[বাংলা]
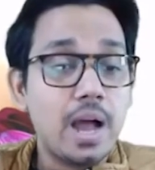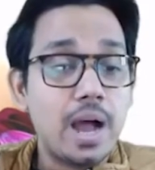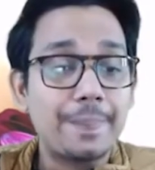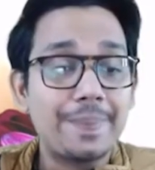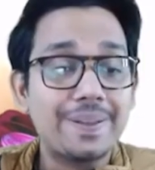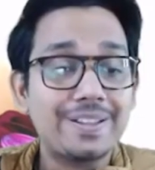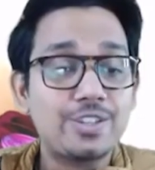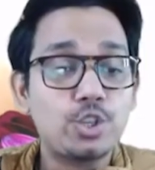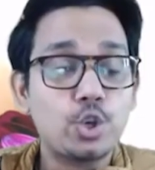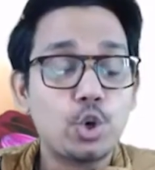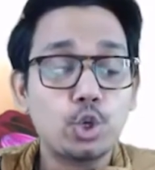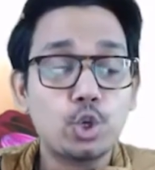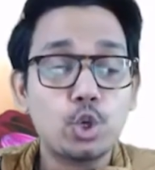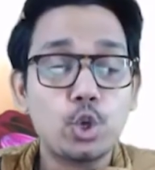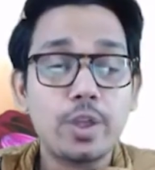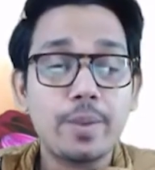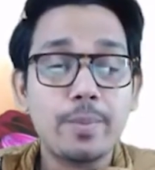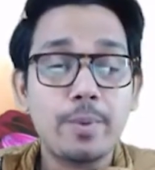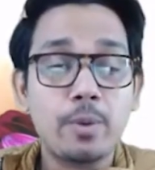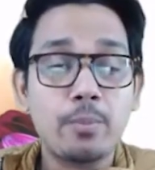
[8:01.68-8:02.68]
আমরা ছোট
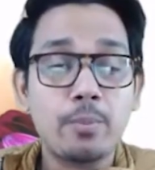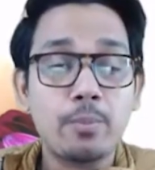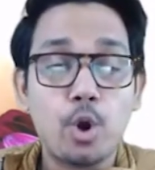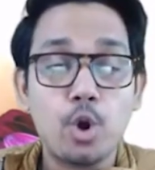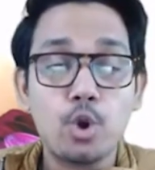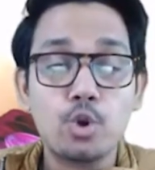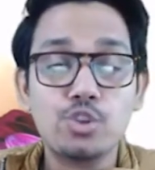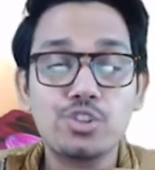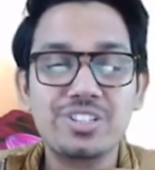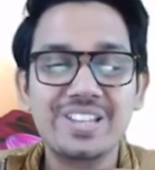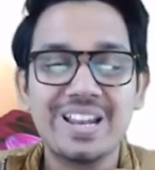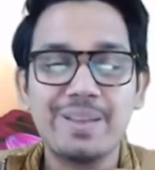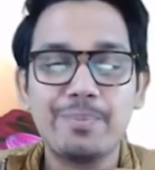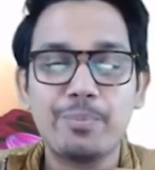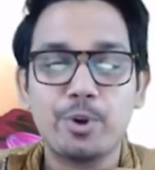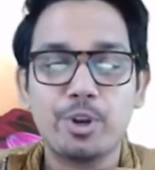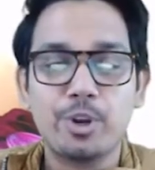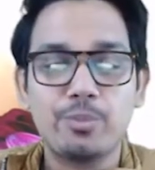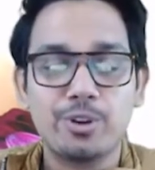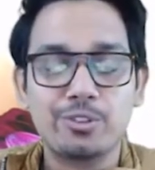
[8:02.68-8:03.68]
এবং বড় স্কেলে
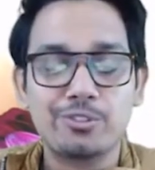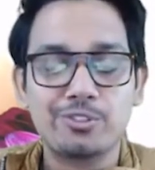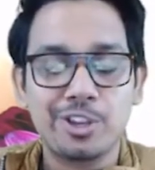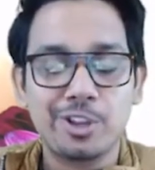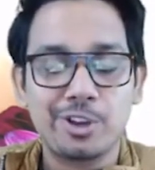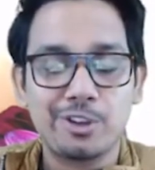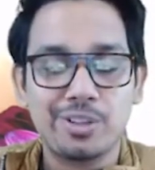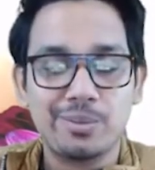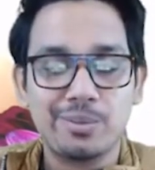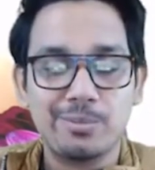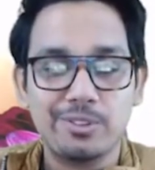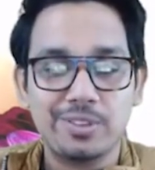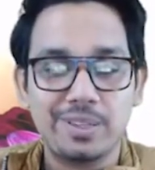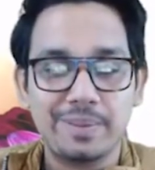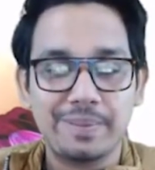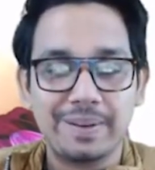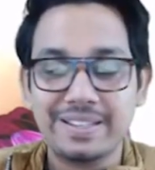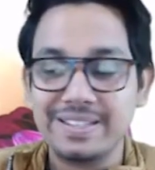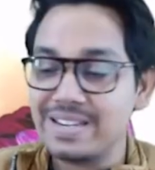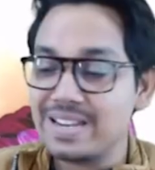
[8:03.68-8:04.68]
পরিবর্তনের কথা বলতে
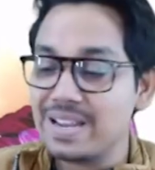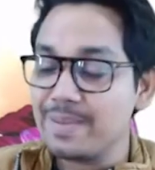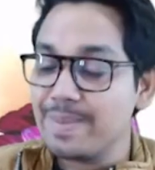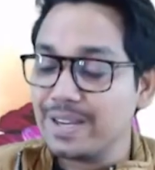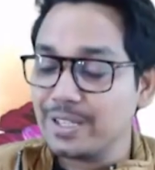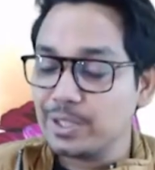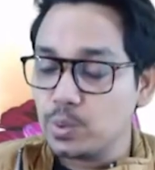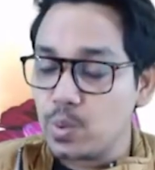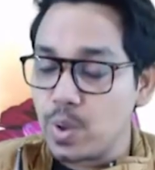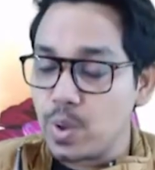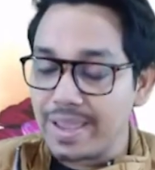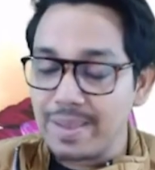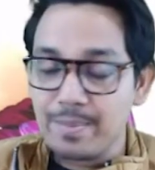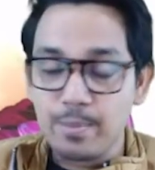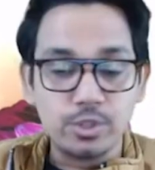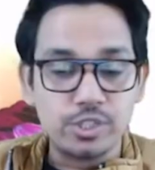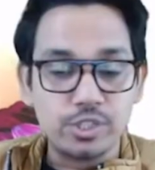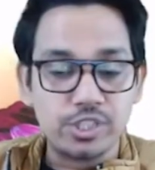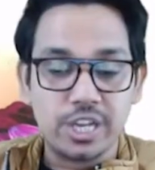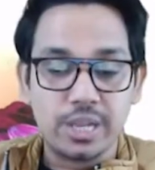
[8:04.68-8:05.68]
পারি যেটা আমি একটু আগেই
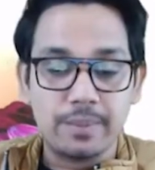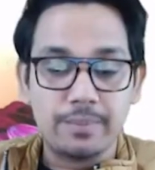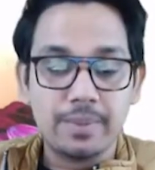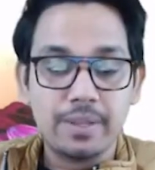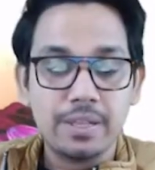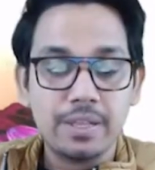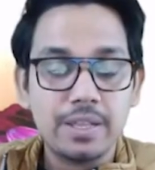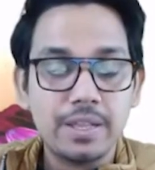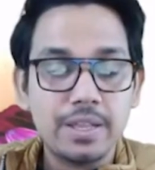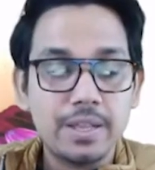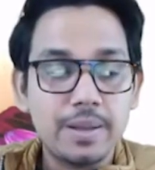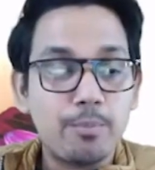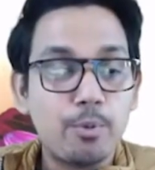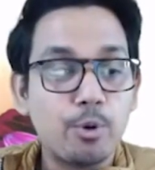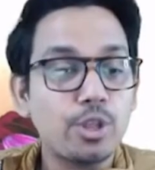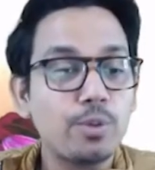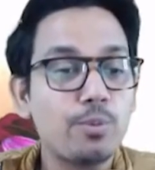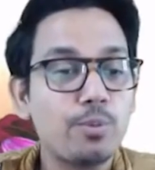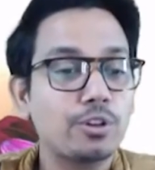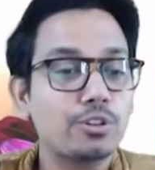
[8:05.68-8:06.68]
বলছিলাম
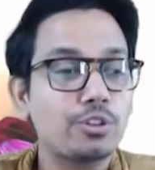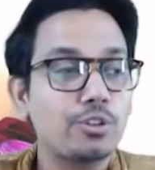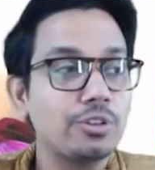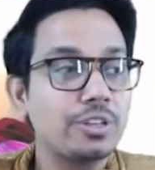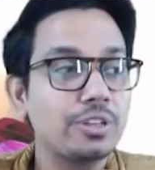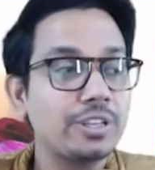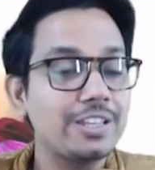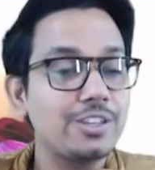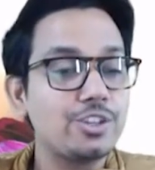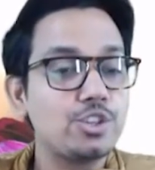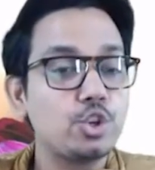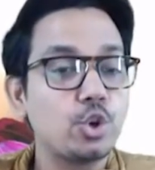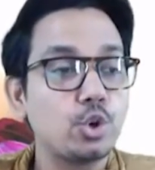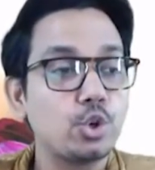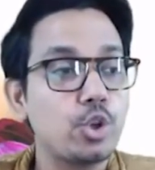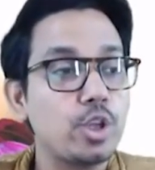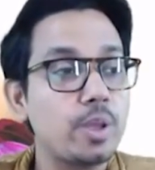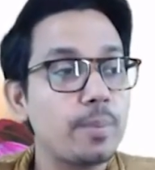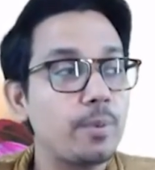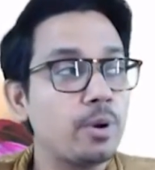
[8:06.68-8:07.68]
পরিবর্তনকে ছোট
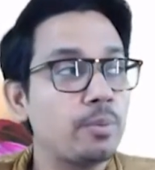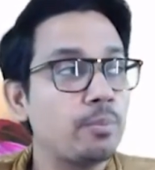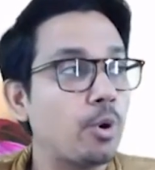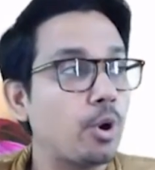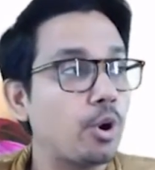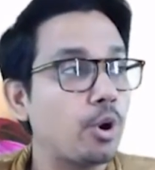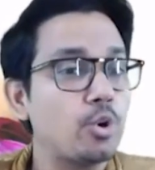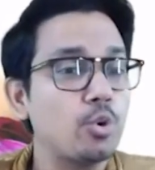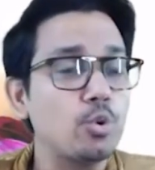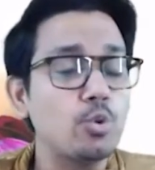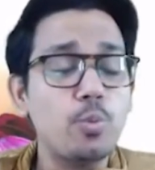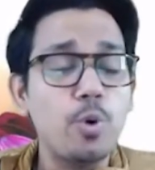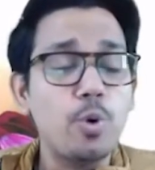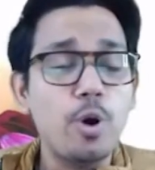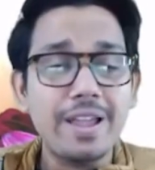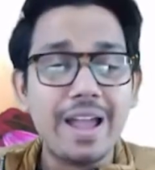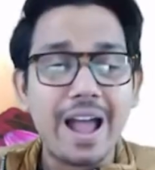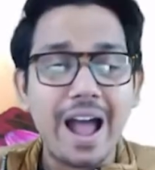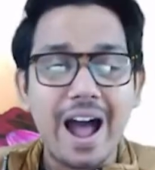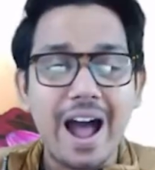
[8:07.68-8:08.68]
এবং বড়
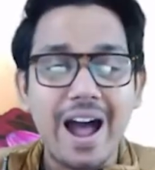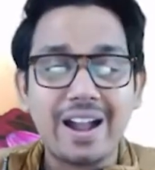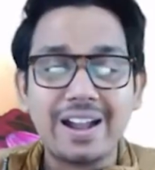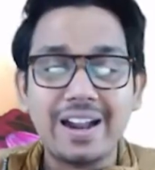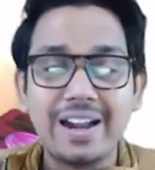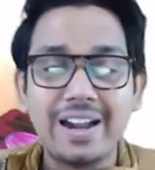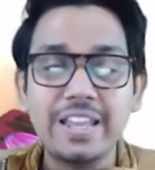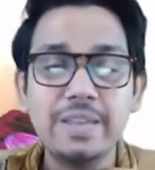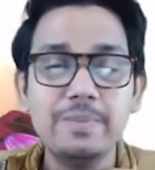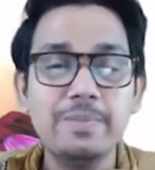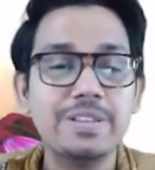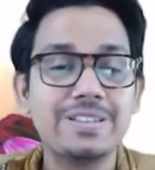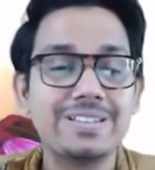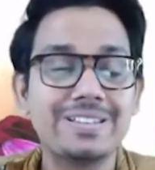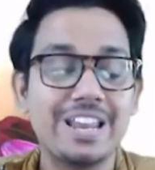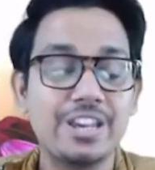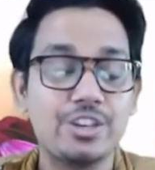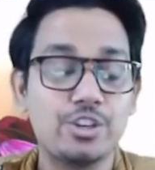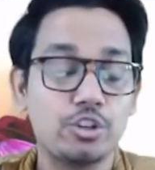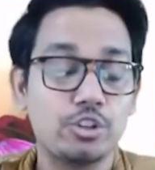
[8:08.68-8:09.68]
উভয় আকারেই
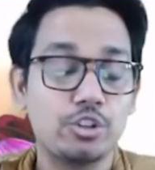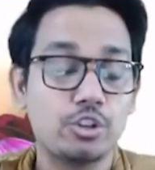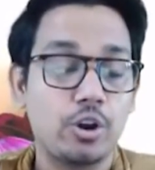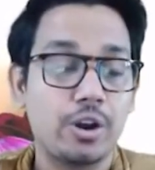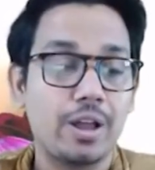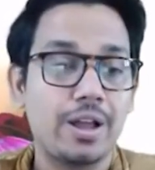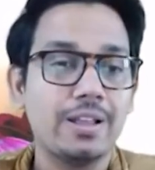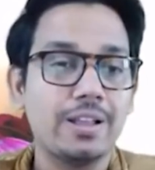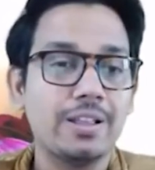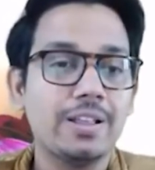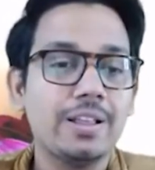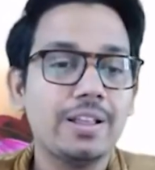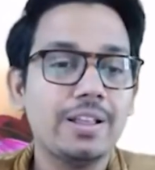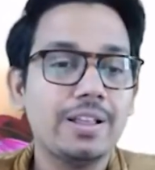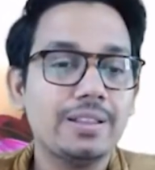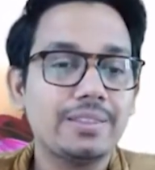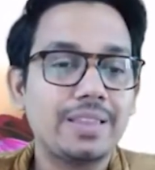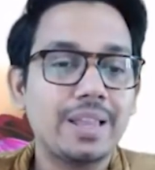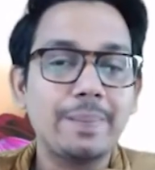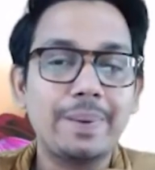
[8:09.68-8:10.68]
বিশ্লেষণ করা
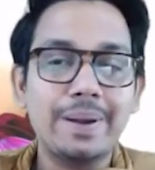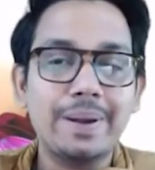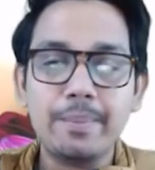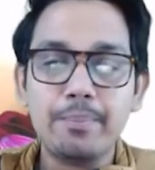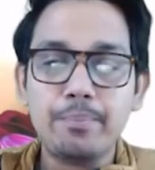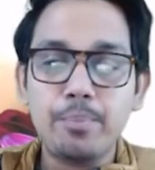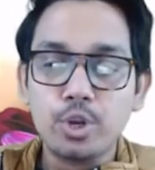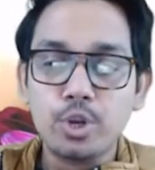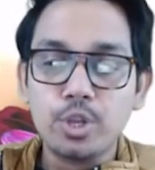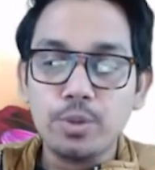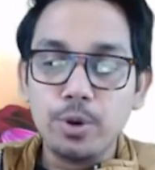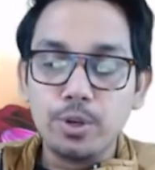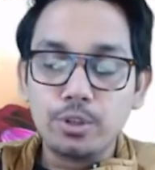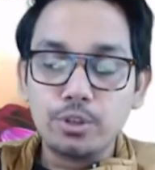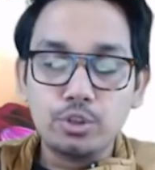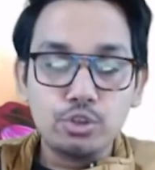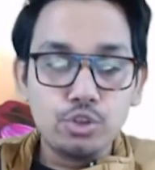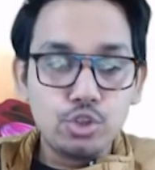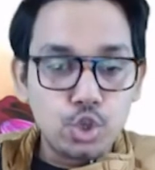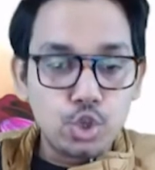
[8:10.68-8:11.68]
তার মানে
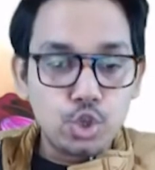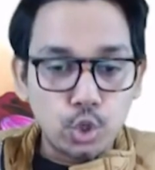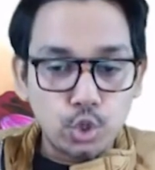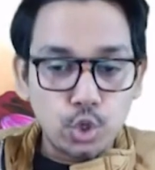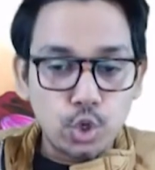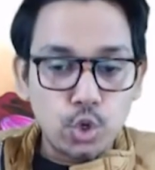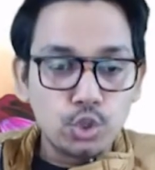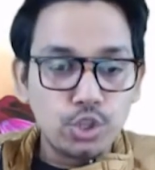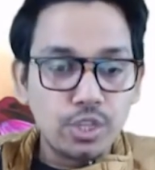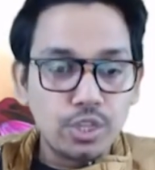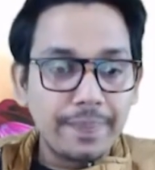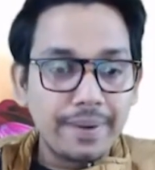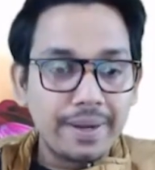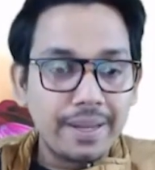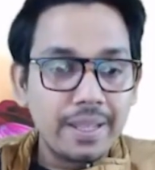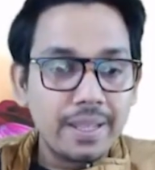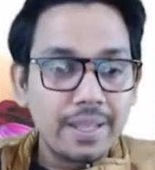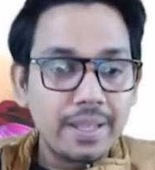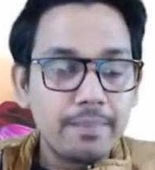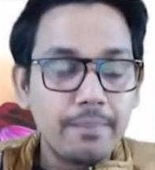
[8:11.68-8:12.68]
পরিবর্তন ছোট হতে
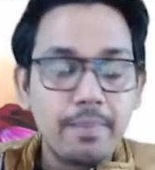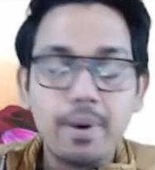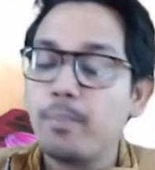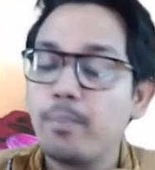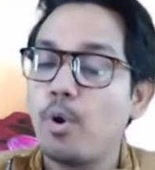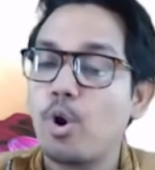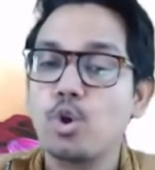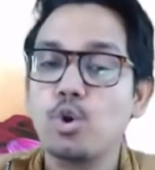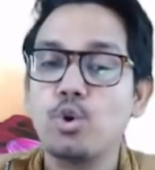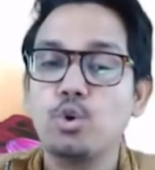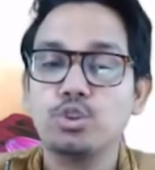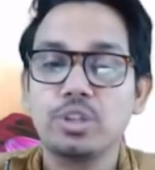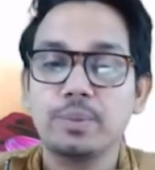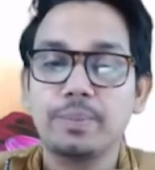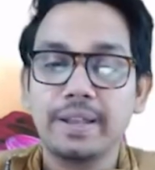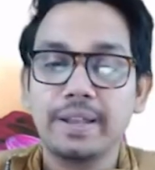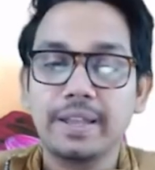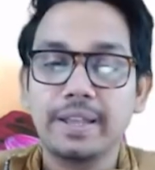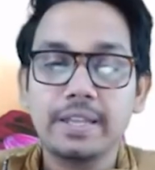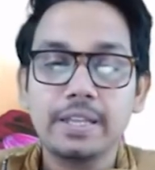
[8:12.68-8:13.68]
পারে বা বড় হতে
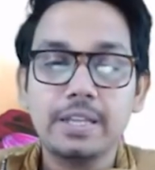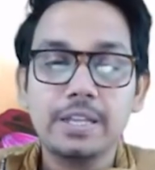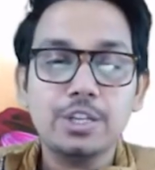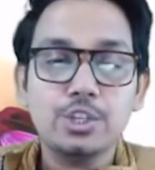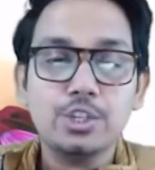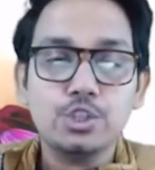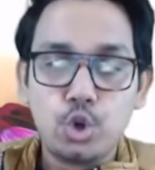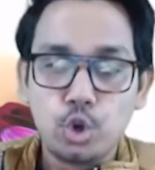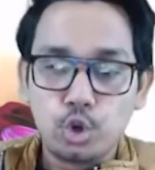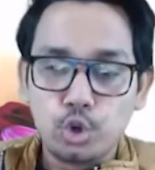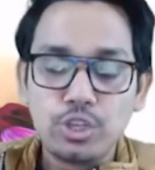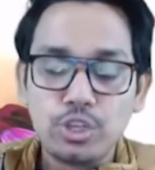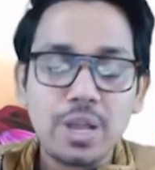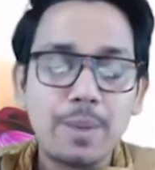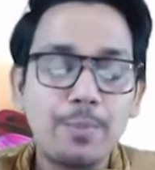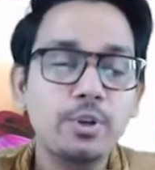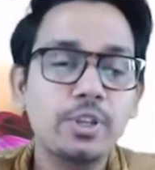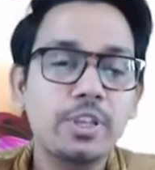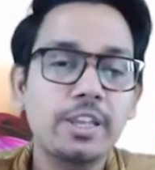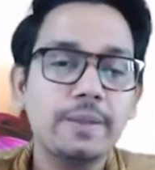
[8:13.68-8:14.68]
পারে ছোট
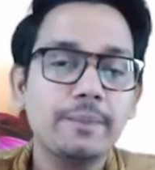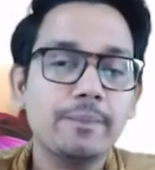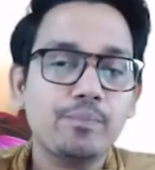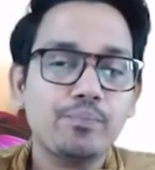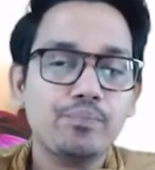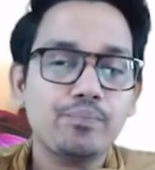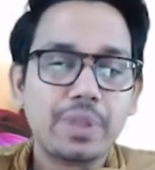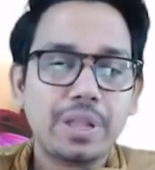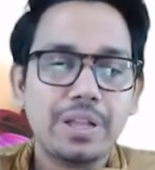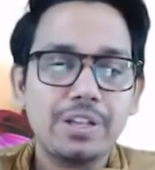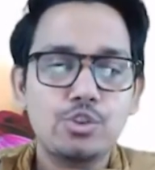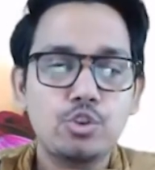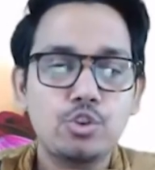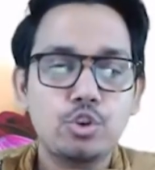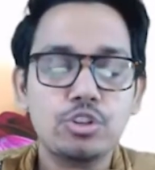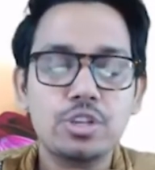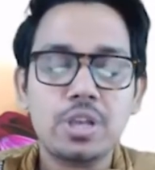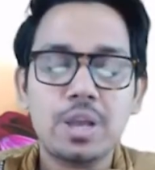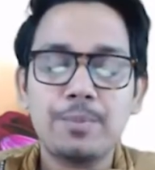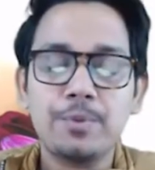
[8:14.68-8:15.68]
যেমন কি ছোট
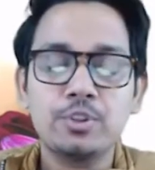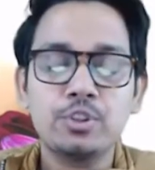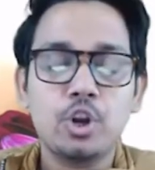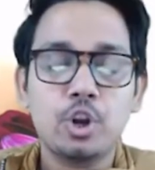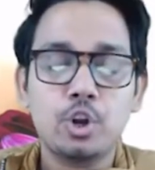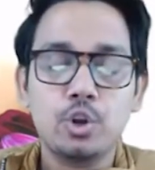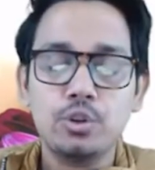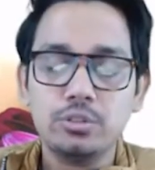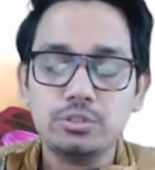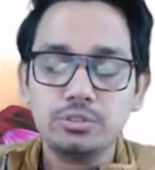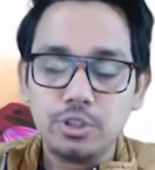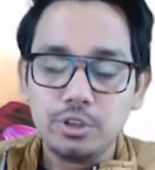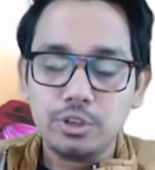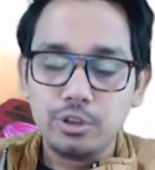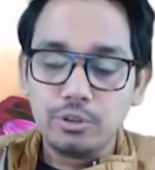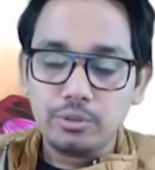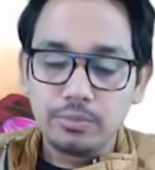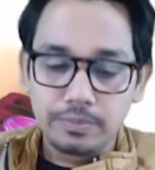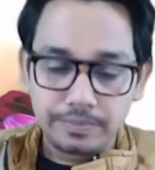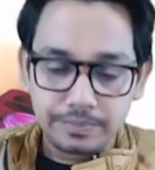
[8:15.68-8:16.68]
যেমন ধরো
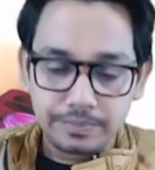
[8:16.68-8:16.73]
ধরো